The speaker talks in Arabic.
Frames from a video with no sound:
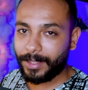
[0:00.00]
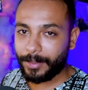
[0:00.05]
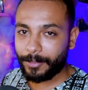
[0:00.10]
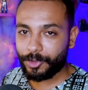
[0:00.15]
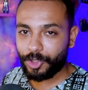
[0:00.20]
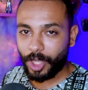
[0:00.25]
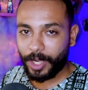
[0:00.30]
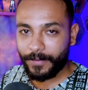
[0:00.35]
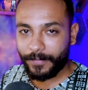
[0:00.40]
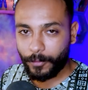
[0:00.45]
انا
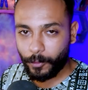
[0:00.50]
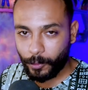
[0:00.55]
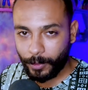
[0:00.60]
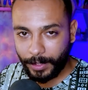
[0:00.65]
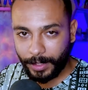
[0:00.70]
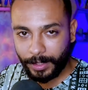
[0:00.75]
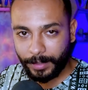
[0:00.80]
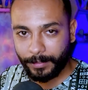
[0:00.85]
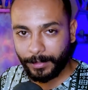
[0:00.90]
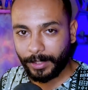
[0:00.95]
مش عارف اقول
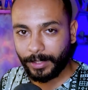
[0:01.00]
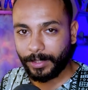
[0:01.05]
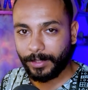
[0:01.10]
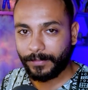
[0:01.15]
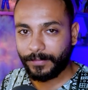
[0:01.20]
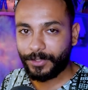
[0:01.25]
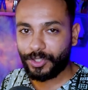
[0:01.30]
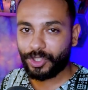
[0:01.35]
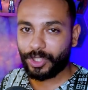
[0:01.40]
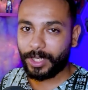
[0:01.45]
ايه ما
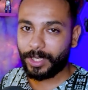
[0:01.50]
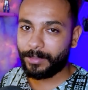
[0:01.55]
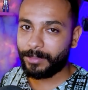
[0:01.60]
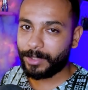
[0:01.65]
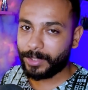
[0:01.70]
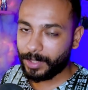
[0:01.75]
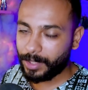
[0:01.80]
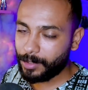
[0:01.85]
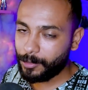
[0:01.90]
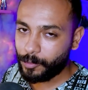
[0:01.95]
فيش كلام
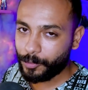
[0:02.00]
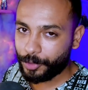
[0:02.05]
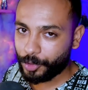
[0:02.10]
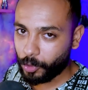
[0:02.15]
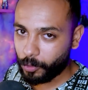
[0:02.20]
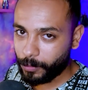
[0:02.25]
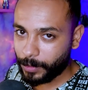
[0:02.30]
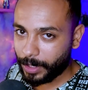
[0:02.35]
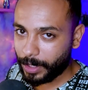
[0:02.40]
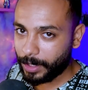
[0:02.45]
يتقال
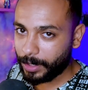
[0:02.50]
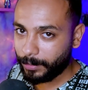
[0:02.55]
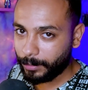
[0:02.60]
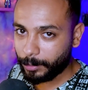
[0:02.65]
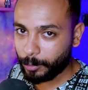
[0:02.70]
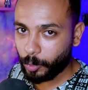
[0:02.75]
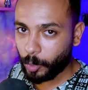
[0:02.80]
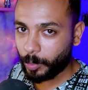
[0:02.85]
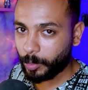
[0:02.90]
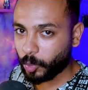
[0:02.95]
ومش هقول كلام
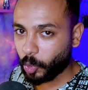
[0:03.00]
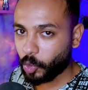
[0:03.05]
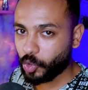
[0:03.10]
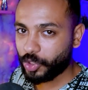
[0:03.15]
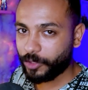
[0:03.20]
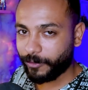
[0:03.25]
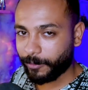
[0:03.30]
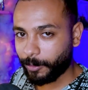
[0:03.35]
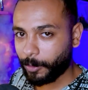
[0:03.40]
المهم نخش في